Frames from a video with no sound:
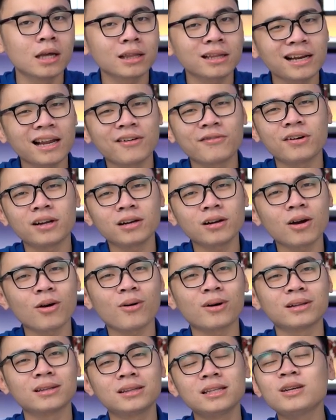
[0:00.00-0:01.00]
tức là vẫn
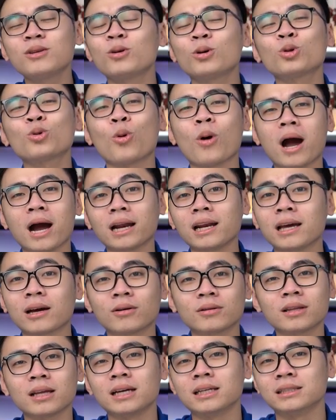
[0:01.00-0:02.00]
còn tương đối thoáng để
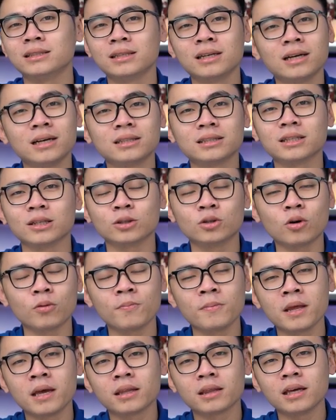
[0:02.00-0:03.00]
có thể sử
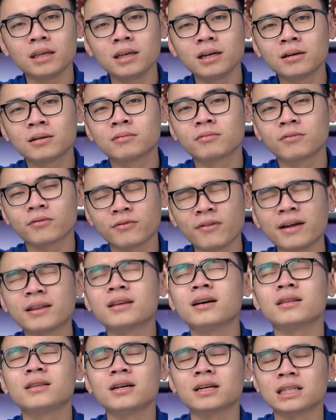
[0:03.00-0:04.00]
dụng. Thế nhưng phải
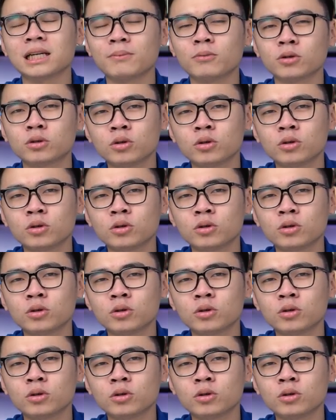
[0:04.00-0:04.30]
thừa thừa ra một